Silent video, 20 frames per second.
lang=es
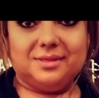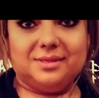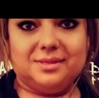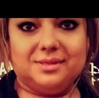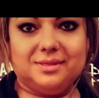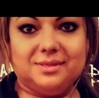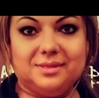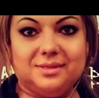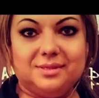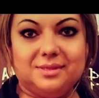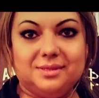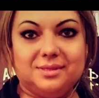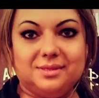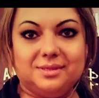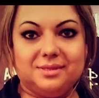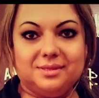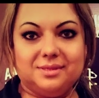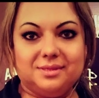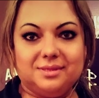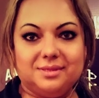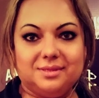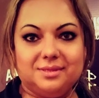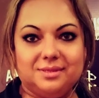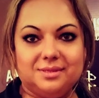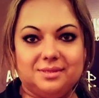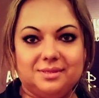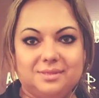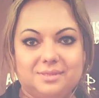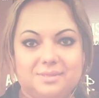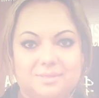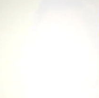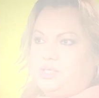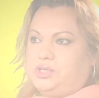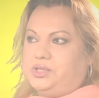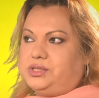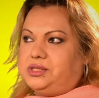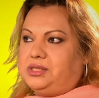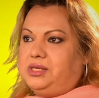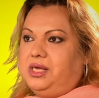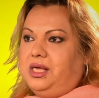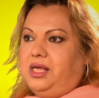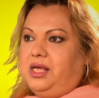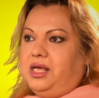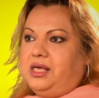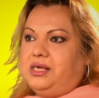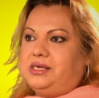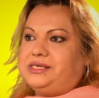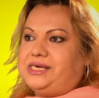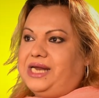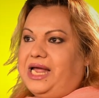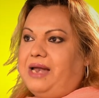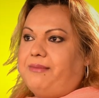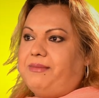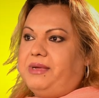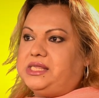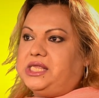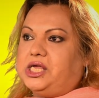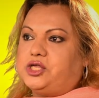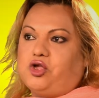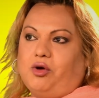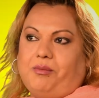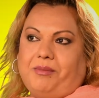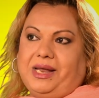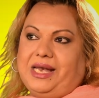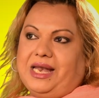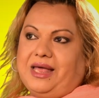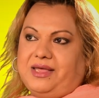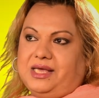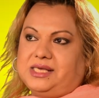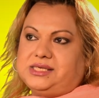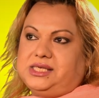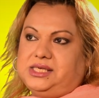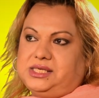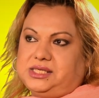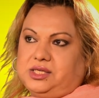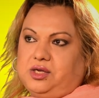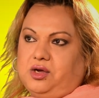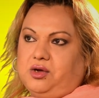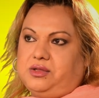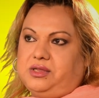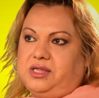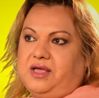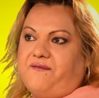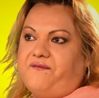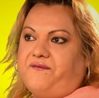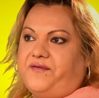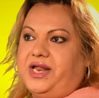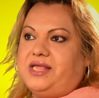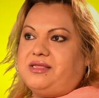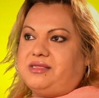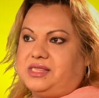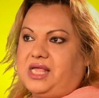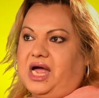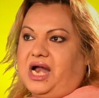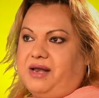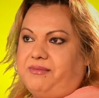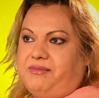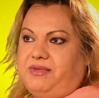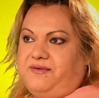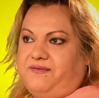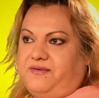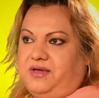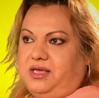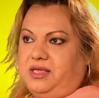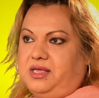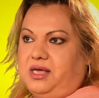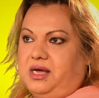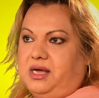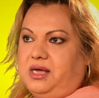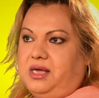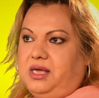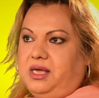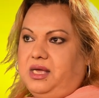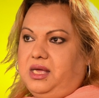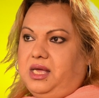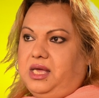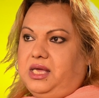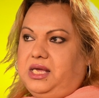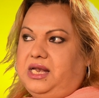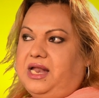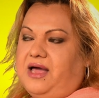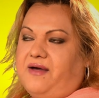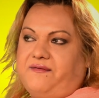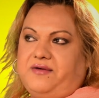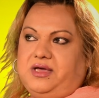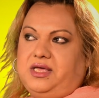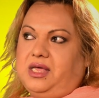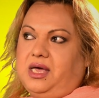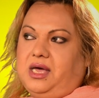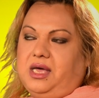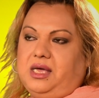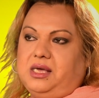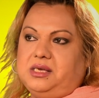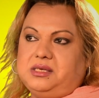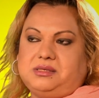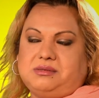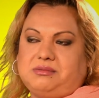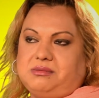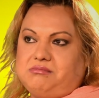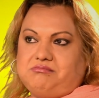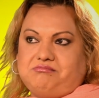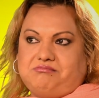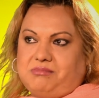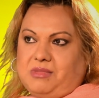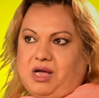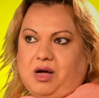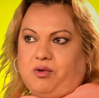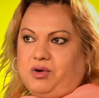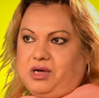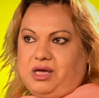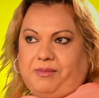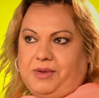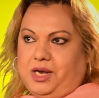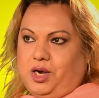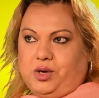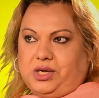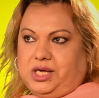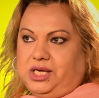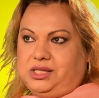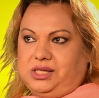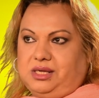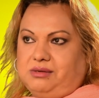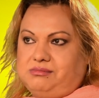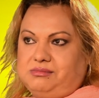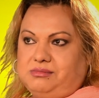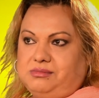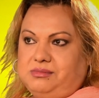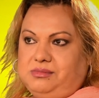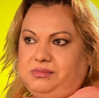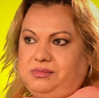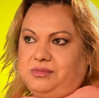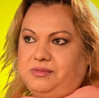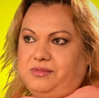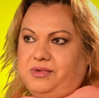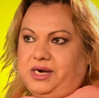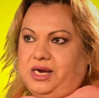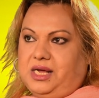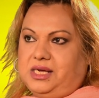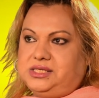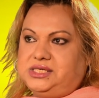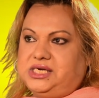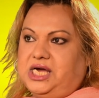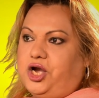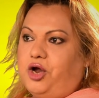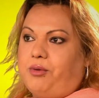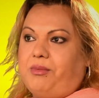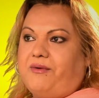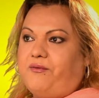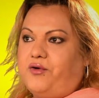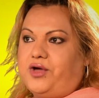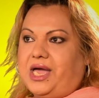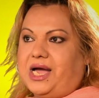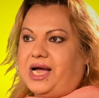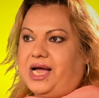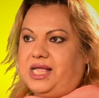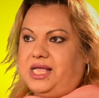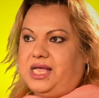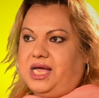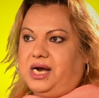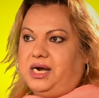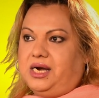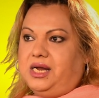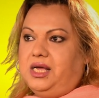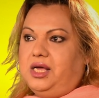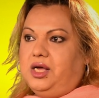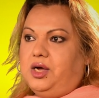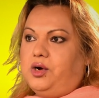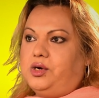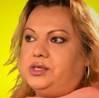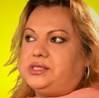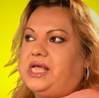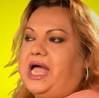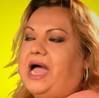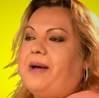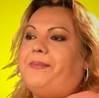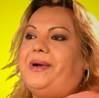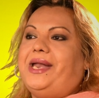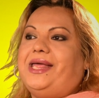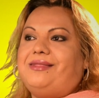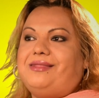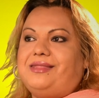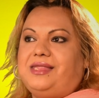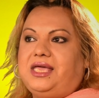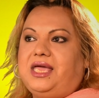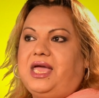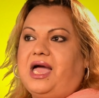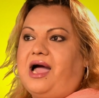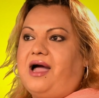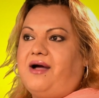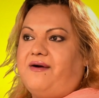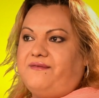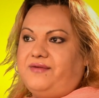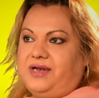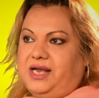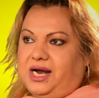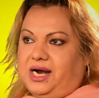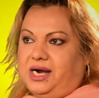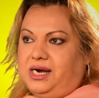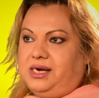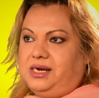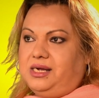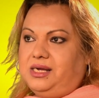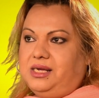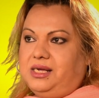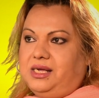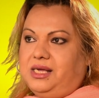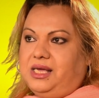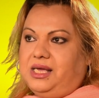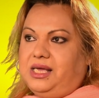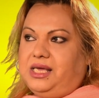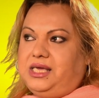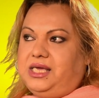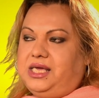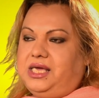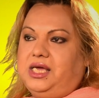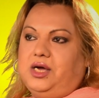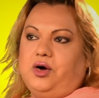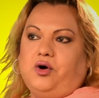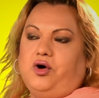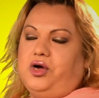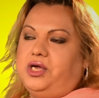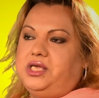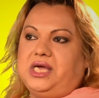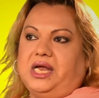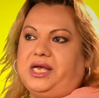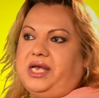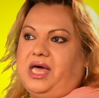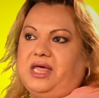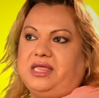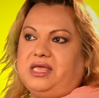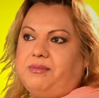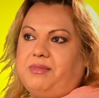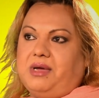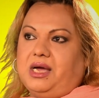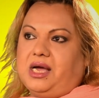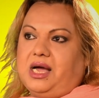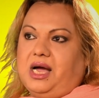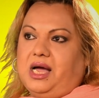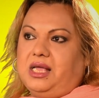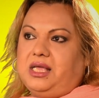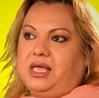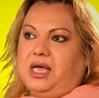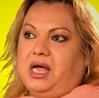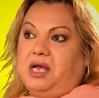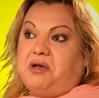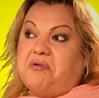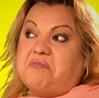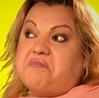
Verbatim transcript: no tengo miedo, o sea, yo realmente tomé la decisión de enfrentar mi vida y la vida es, aunque me lo quiten, ya no me voy a callar, o sea, aprendí a hablar y hoy ya nadie me calla,